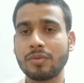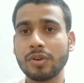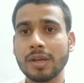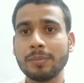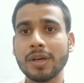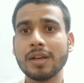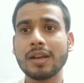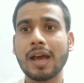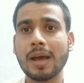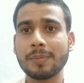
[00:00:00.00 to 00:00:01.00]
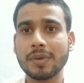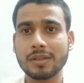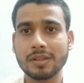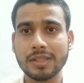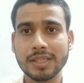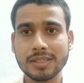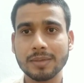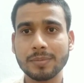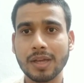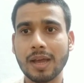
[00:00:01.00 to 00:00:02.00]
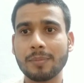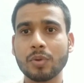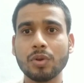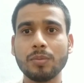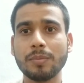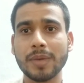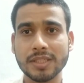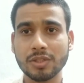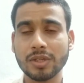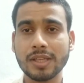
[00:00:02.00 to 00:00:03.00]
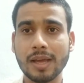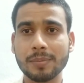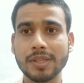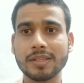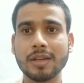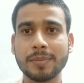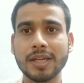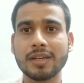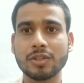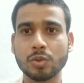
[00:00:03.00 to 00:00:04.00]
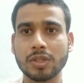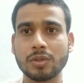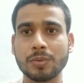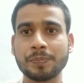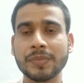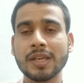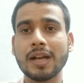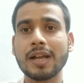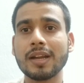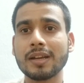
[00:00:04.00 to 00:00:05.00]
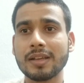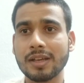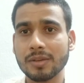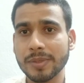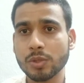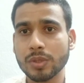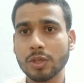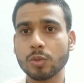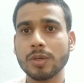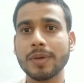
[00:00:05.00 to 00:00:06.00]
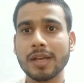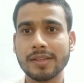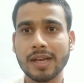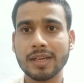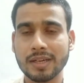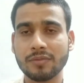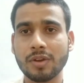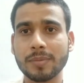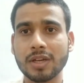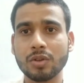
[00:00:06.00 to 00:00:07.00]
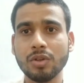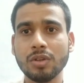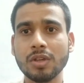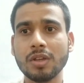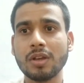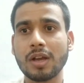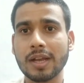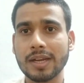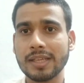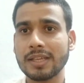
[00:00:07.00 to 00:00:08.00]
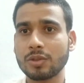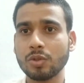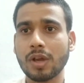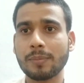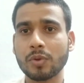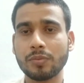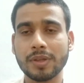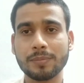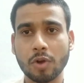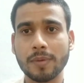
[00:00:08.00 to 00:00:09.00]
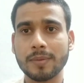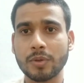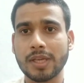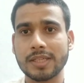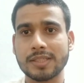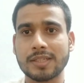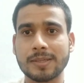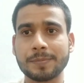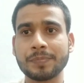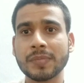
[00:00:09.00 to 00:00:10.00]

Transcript: फ़ोन नंबर आप ये सब आपको मेक्श्योर कि आप ये सब अपडेट कर चुके हो अगर कर भी चुके हो तो एक बार आप जाकर कंफर्म कर लो अगर नहीं है तो आपको फिर प्रॉब्लम होगी आगे चल के